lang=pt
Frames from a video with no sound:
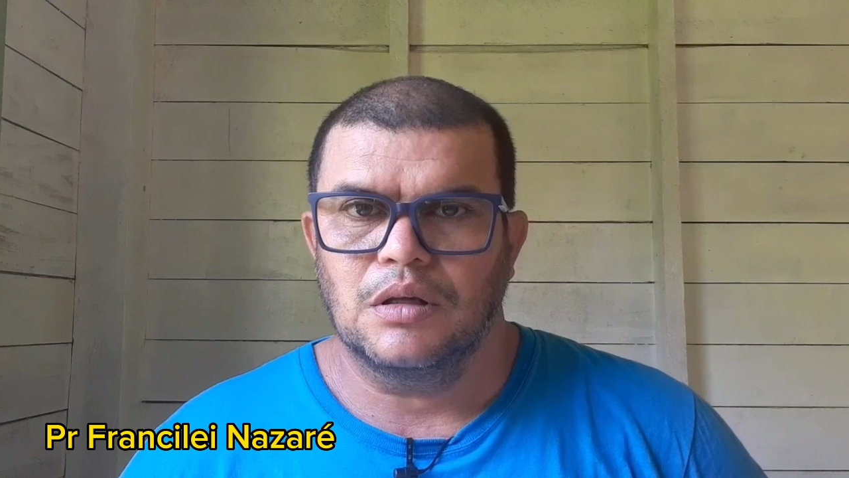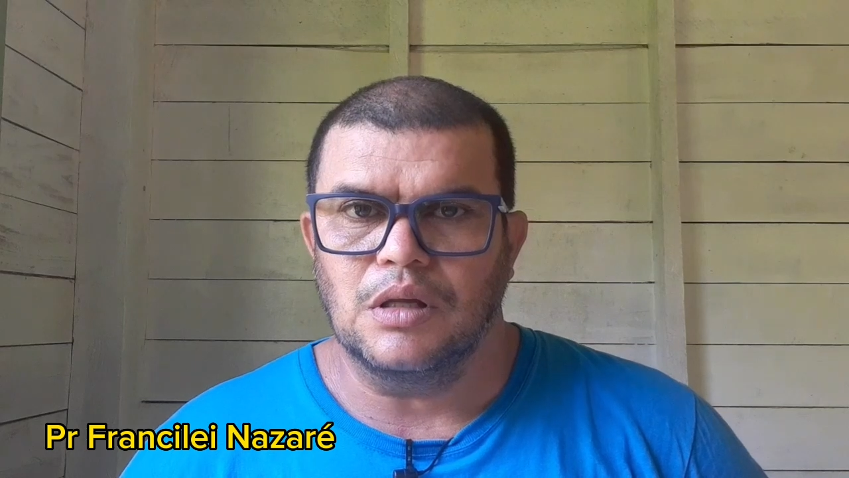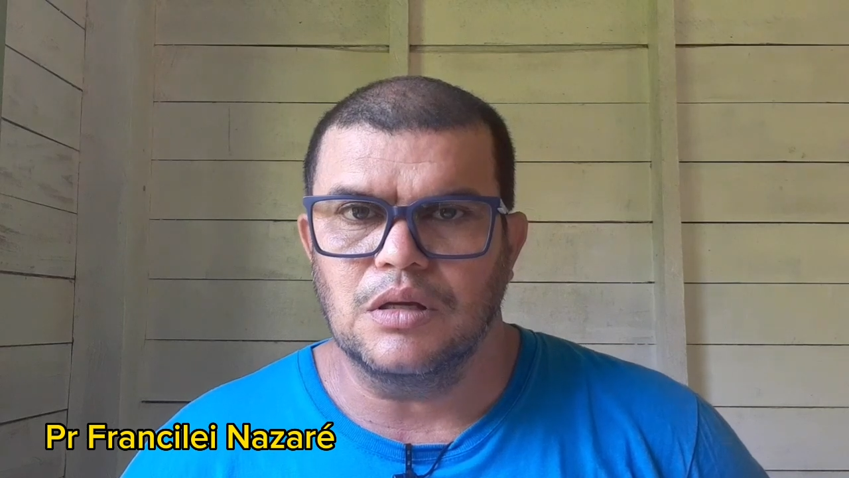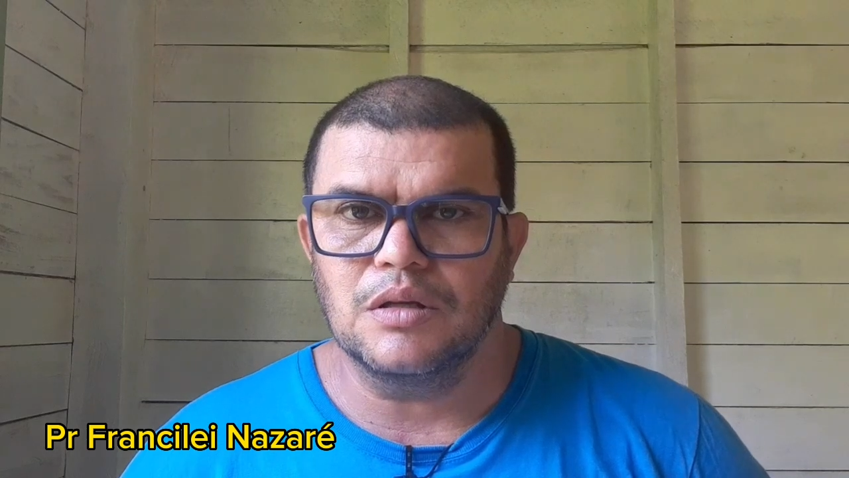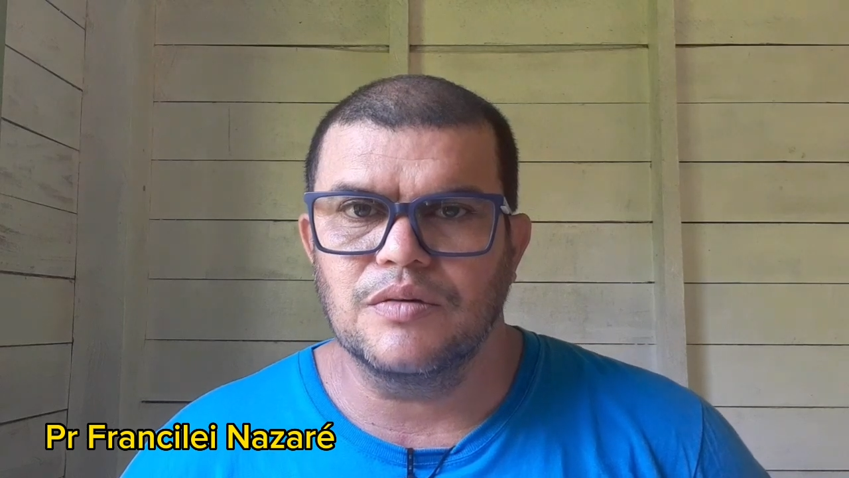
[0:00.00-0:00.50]

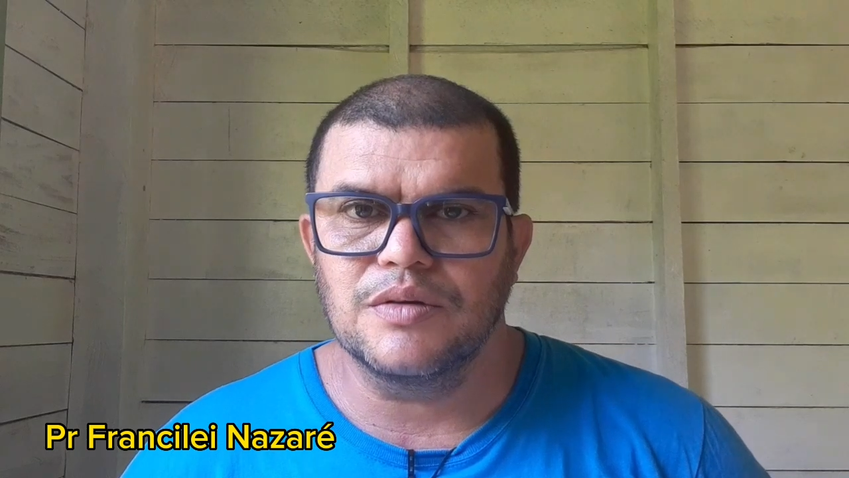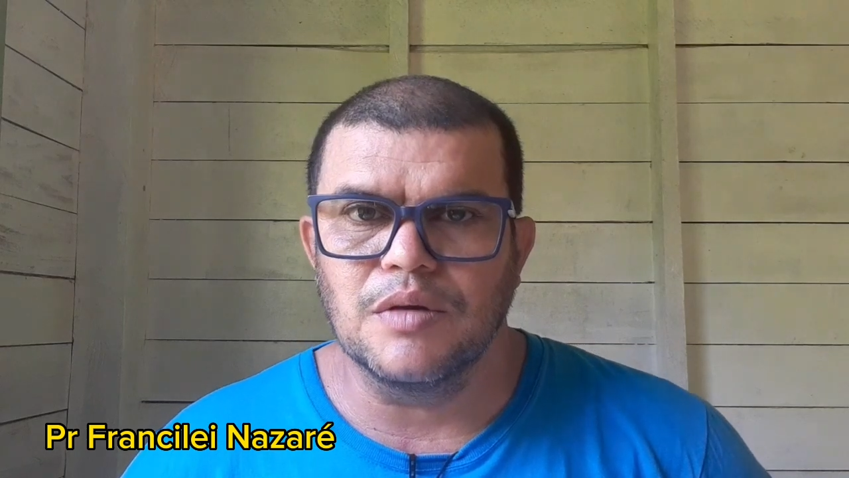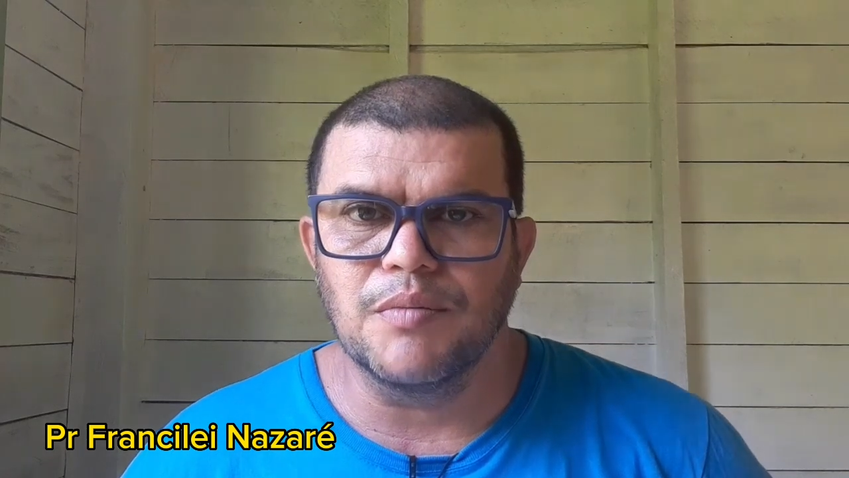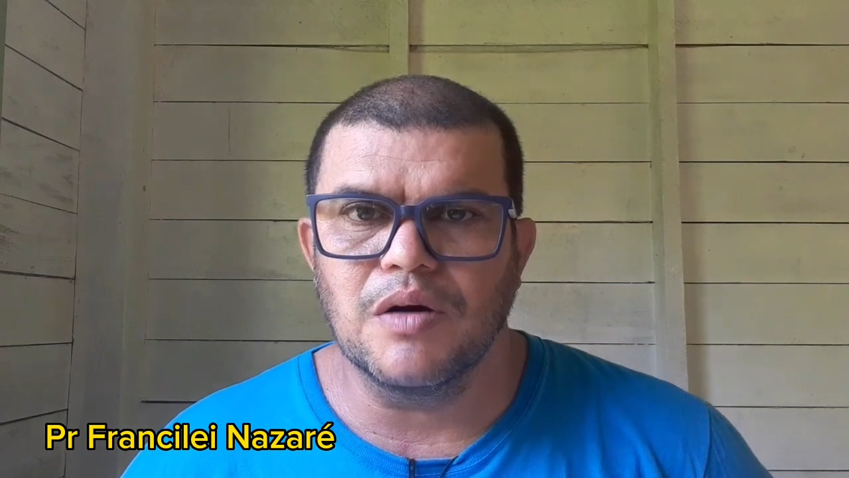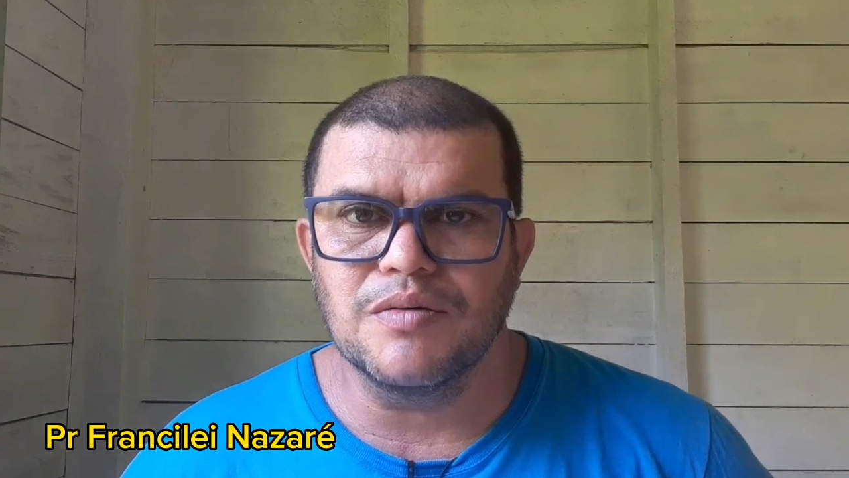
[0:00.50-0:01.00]
Queridos
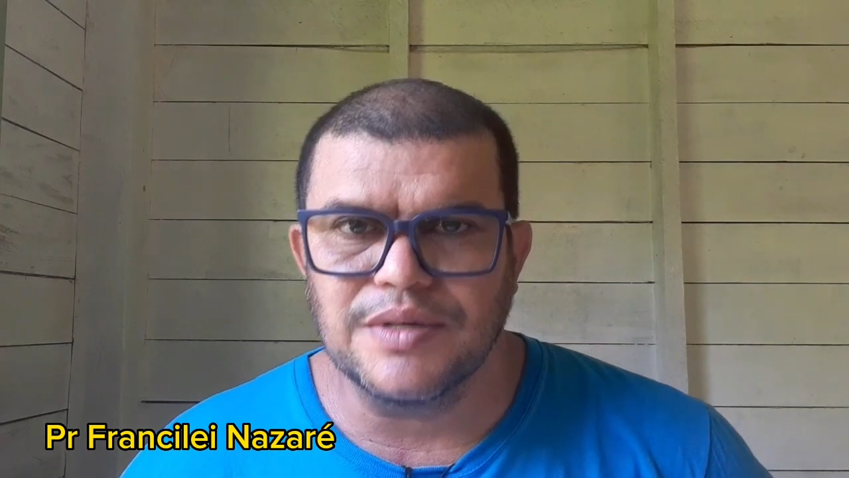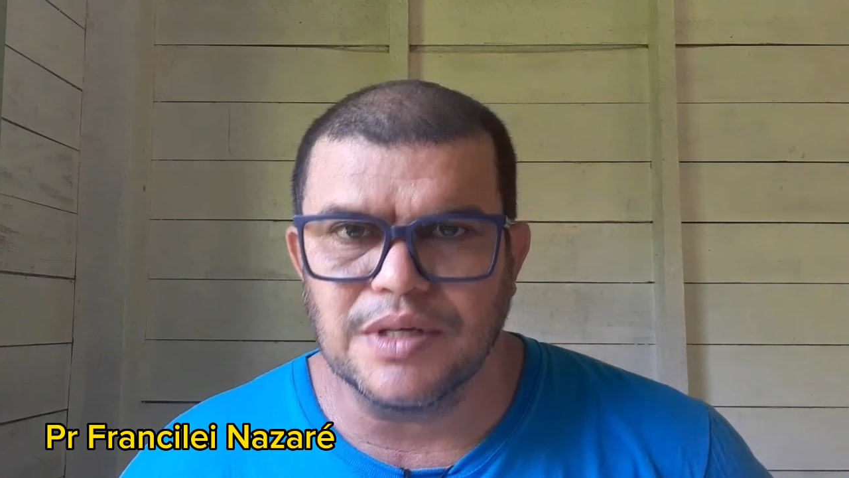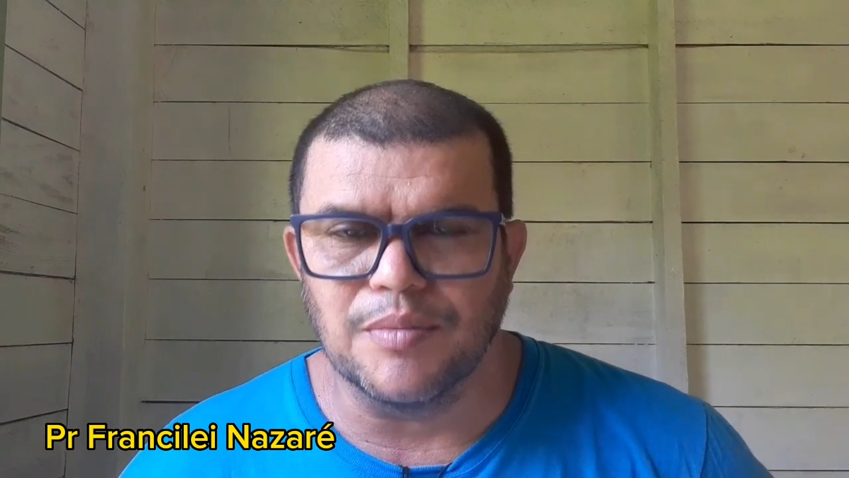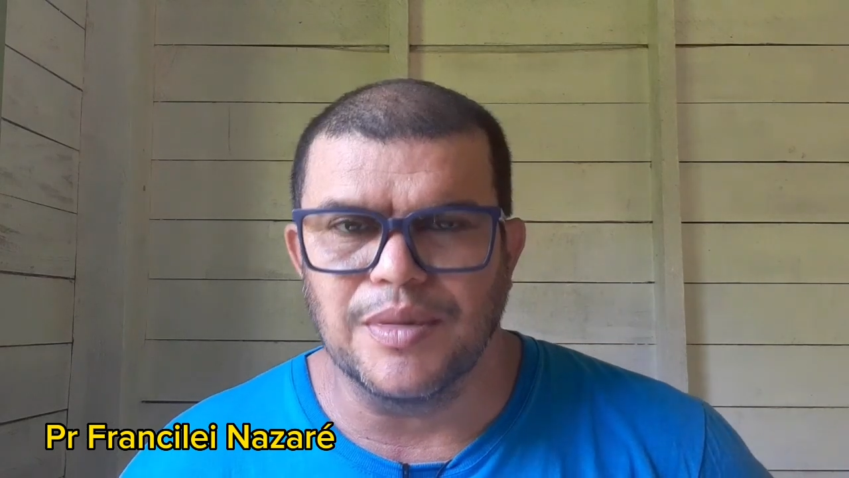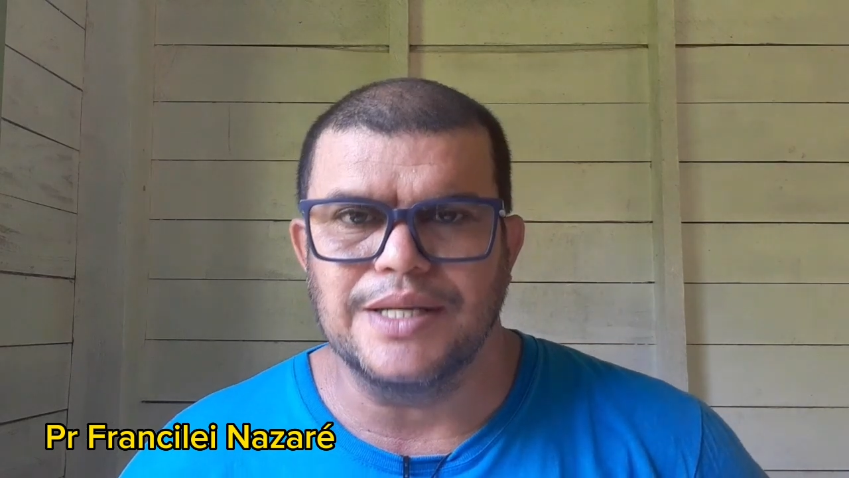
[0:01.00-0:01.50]
irmãos e
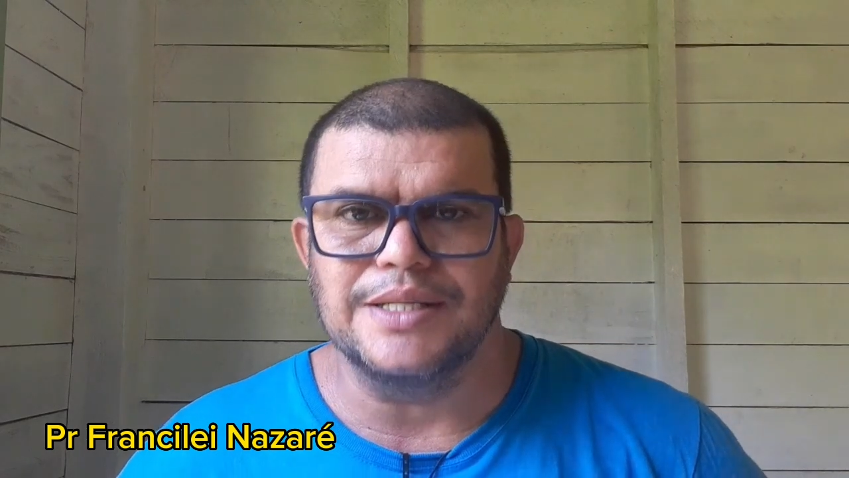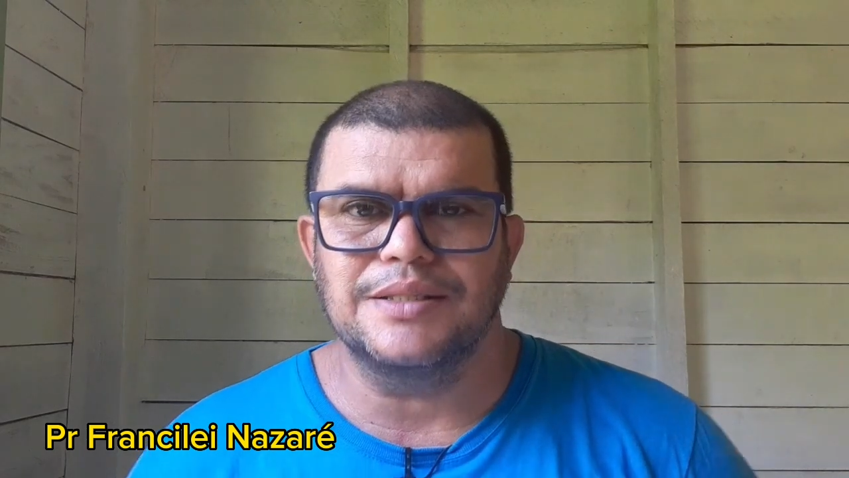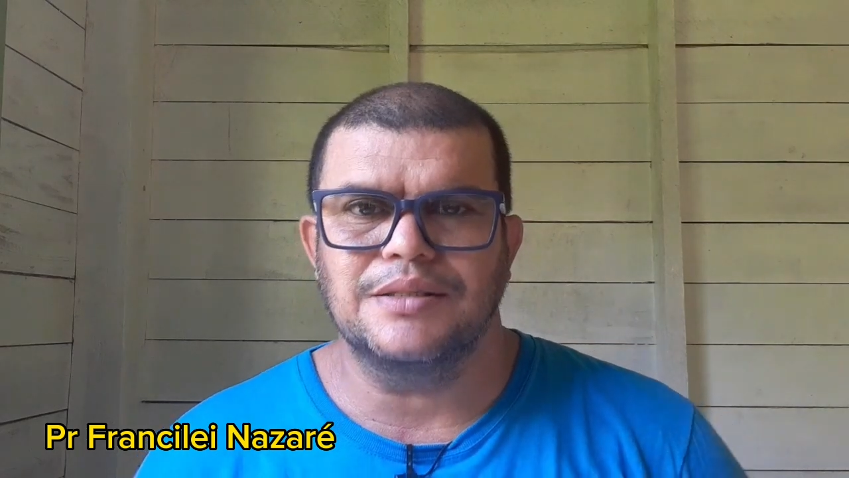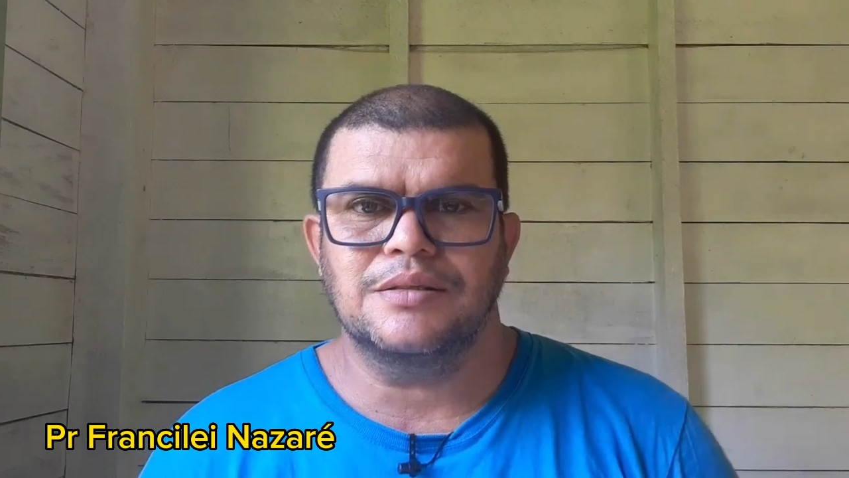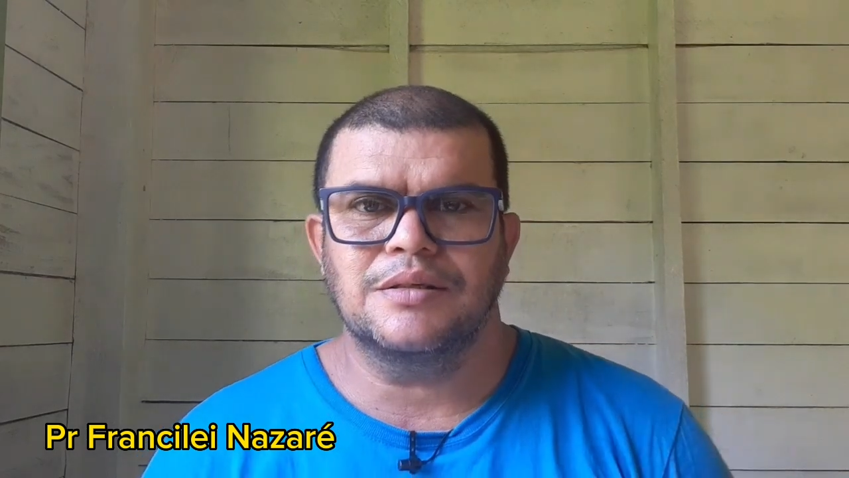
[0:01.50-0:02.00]

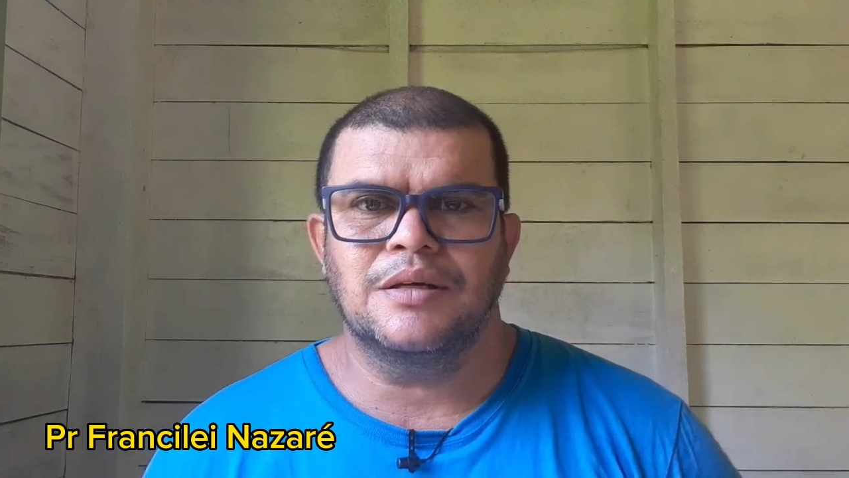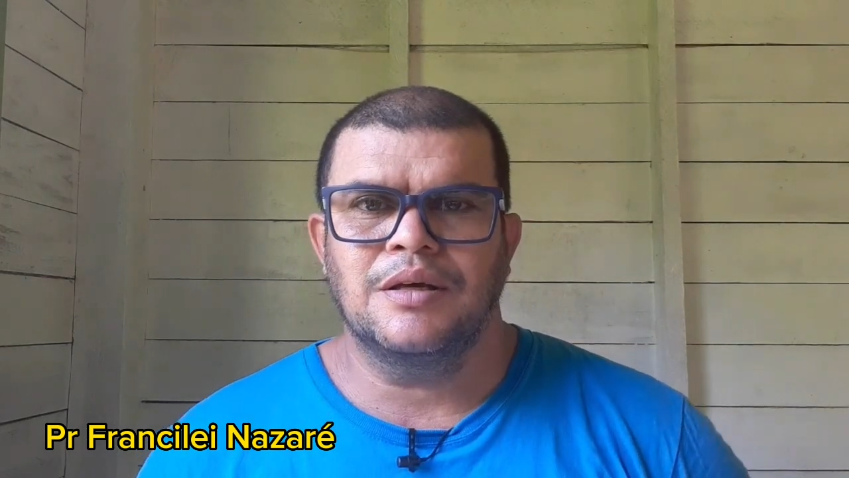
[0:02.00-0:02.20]
irmãs,